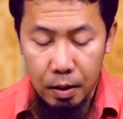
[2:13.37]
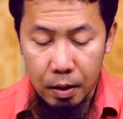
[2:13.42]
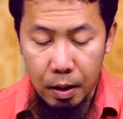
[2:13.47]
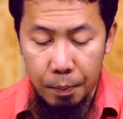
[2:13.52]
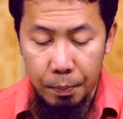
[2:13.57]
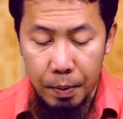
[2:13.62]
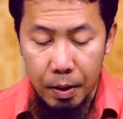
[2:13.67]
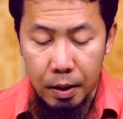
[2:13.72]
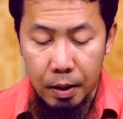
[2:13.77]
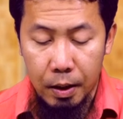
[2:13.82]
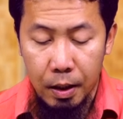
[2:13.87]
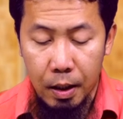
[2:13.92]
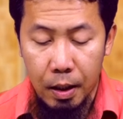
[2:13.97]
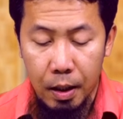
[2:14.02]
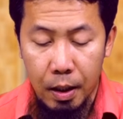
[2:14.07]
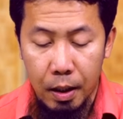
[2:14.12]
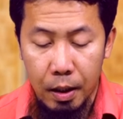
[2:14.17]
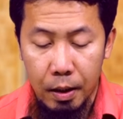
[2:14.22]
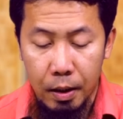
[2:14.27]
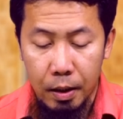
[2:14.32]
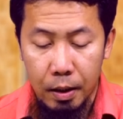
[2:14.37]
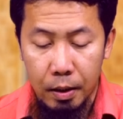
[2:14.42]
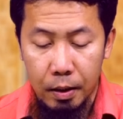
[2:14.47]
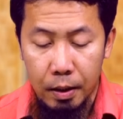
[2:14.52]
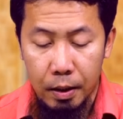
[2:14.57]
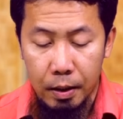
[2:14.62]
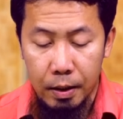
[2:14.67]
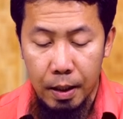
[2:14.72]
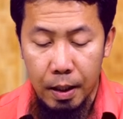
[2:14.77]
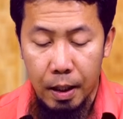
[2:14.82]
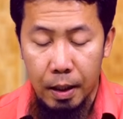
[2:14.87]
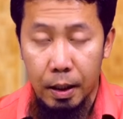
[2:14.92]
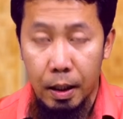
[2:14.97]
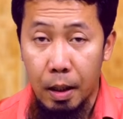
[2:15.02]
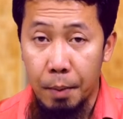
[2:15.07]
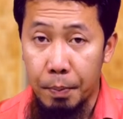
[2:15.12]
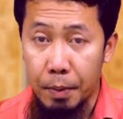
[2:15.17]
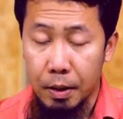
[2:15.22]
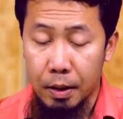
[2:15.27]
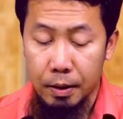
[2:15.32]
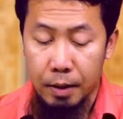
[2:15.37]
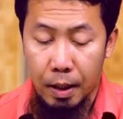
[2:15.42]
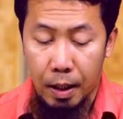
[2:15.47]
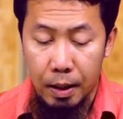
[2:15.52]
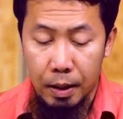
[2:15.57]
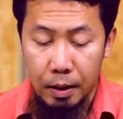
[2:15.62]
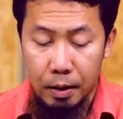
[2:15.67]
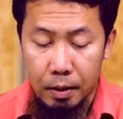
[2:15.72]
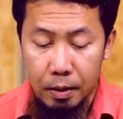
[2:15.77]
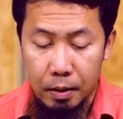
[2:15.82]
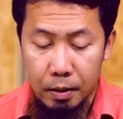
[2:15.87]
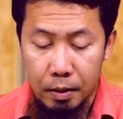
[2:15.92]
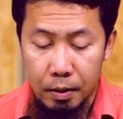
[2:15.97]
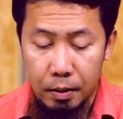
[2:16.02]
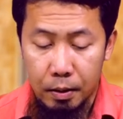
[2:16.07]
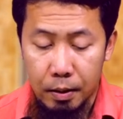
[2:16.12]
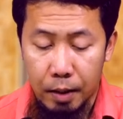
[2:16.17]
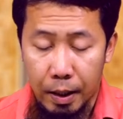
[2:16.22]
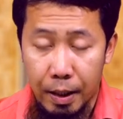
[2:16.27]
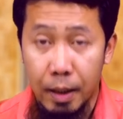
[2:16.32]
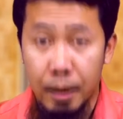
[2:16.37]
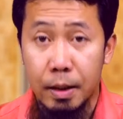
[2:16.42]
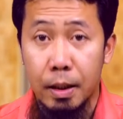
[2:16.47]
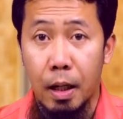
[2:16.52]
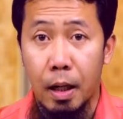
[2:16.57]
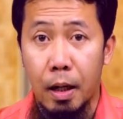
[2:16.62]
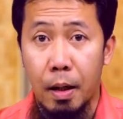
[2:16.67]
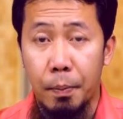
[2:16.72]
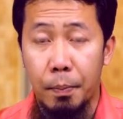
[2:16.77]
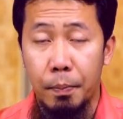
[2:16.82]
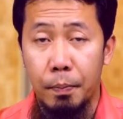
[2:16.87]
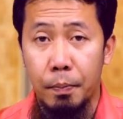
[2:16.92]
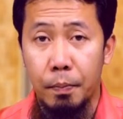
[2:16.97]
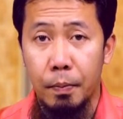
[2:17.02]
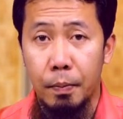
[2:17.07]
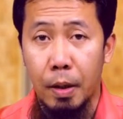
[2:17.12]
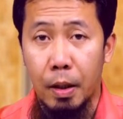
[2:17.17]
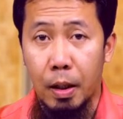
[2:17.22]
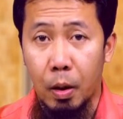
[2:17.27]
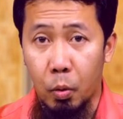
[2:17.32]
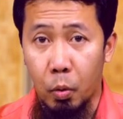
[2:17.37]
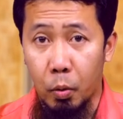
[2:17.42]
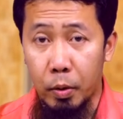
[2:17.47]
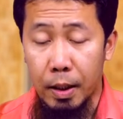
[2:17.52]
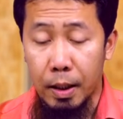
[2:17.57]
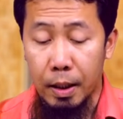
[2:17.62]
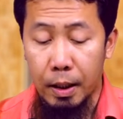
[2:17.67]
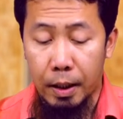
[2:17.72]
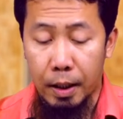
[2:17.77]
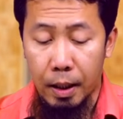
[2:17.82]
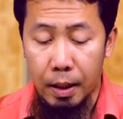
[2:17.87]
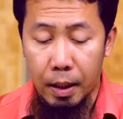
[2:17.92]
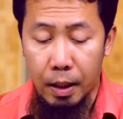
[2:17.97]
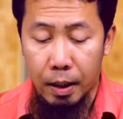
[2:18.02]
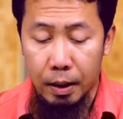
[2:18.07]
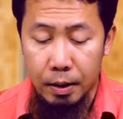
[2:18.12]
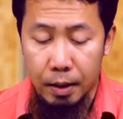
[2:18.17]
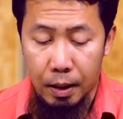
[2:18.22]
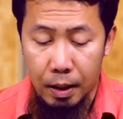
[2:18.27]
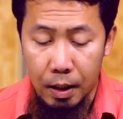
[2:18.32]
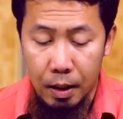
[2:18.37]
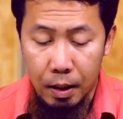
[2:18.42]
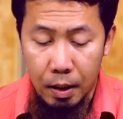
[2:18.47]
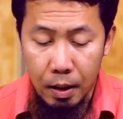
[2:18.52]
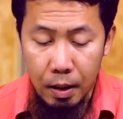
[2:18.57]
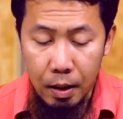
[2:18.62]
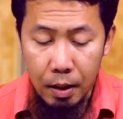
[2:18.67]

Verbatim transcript: kapag ka nangyari ang pagtatalik dahil sa nagkaroon ng legal na kasal,